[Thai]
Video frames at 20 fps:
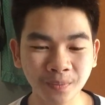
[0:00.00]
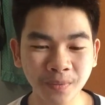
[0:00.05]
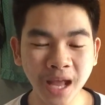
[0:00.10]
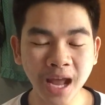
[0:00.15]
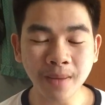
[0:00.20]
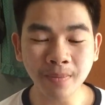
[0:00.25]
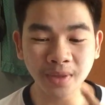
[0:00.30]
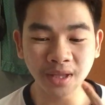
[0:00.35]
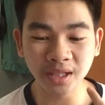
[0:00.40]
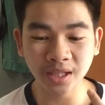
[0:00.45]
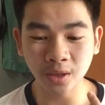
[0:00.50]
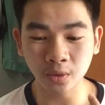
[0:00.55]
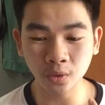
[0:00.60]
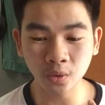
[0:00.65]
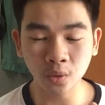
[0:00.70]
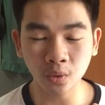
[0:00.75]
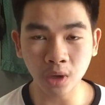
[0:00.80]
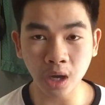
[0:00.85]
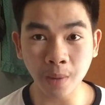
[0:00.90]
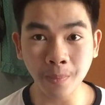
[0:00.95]
หน้าเป็นสิว
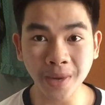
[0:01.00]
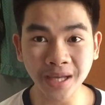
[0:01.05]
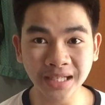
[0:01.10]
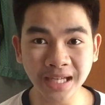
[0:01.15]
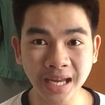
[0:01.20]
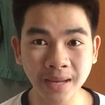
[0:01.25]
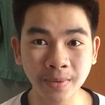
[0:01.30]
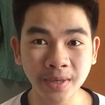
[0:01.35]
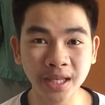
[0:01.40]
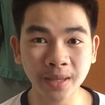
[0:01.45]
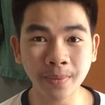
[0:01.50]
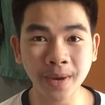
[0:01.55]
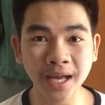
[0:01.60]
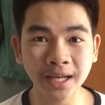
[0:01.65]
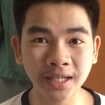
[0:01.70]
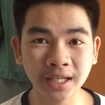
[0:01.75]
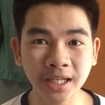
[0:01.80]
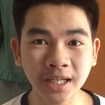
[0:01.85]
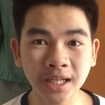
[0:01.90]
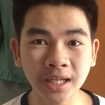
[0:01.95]
อยู่แล้วไปใช้ผลิตภัณ
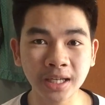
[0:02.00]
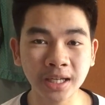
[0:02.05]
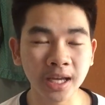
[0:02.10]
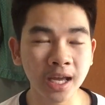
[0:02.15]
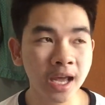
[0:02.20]
ฑ์ที่